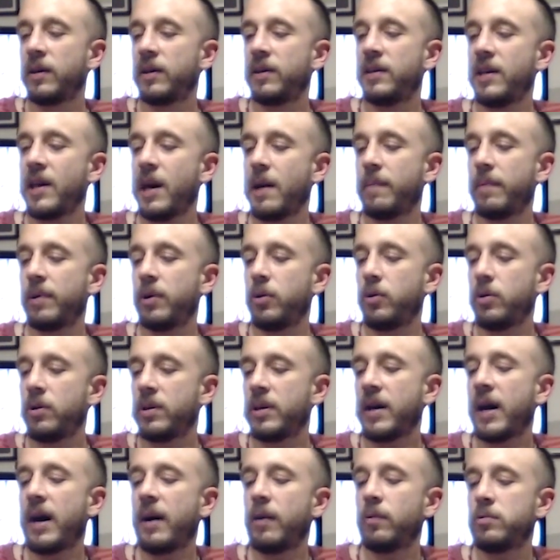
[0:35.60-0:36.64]
chiamano in
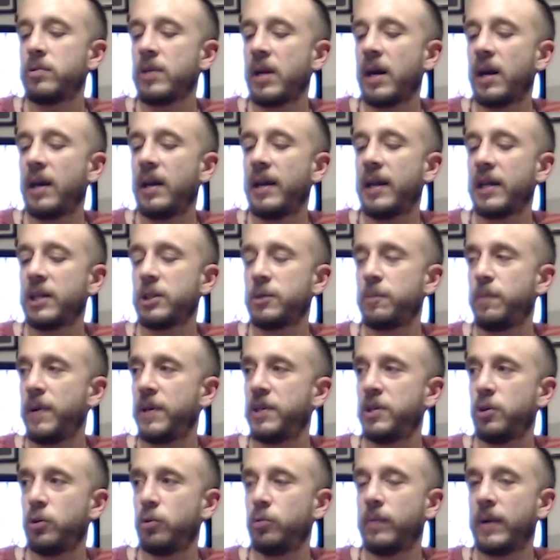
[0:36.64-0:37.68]
causa la
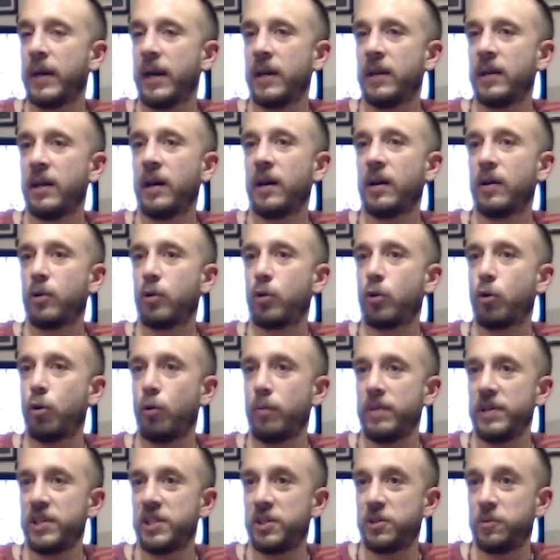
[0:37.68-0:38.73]
specie umana
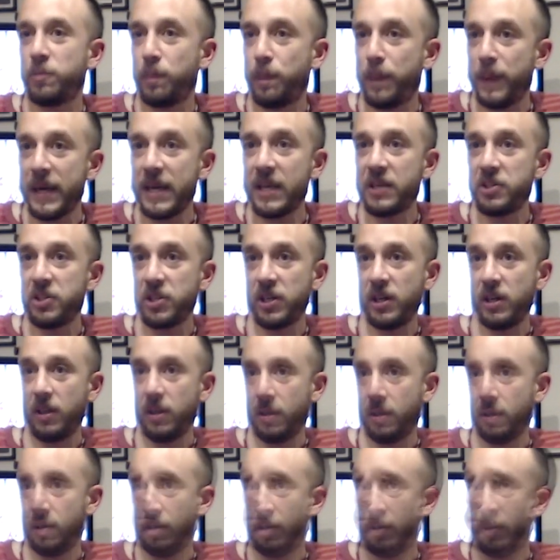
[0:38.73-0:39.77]
come
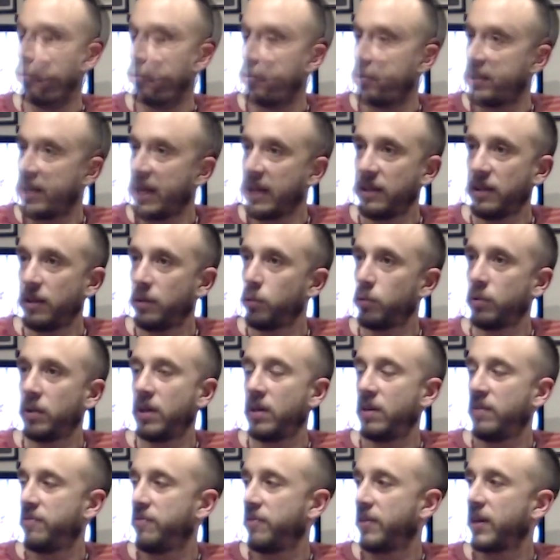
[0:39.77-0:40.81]
specie, nonostante tutte
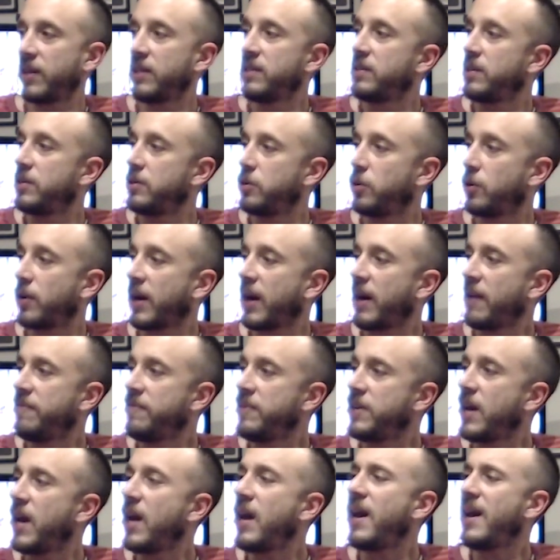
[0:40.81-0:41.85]
le differenze
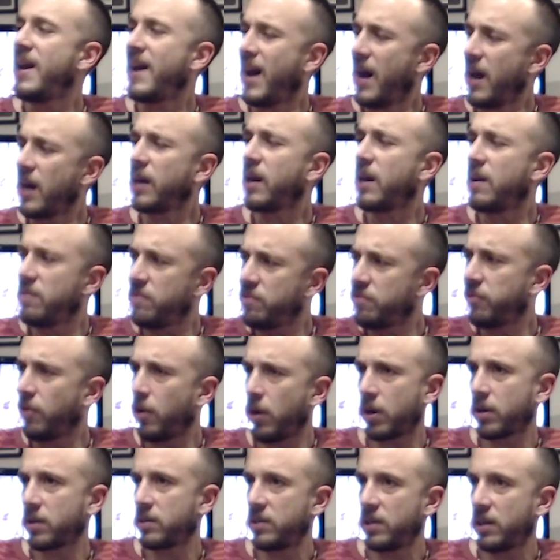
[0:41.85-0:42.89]
geografiche e anche in
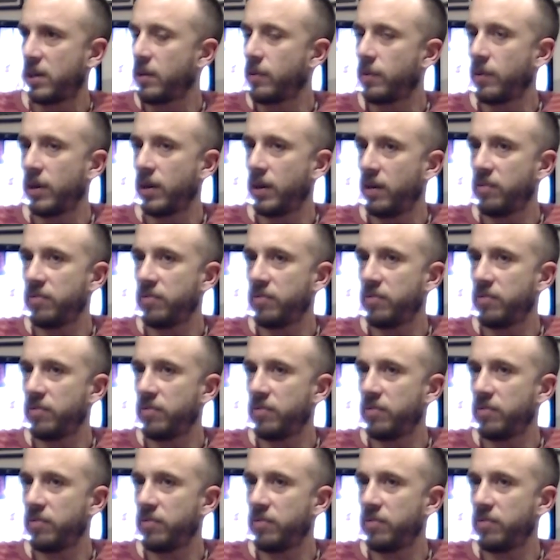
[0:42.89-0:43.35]
forza di quelle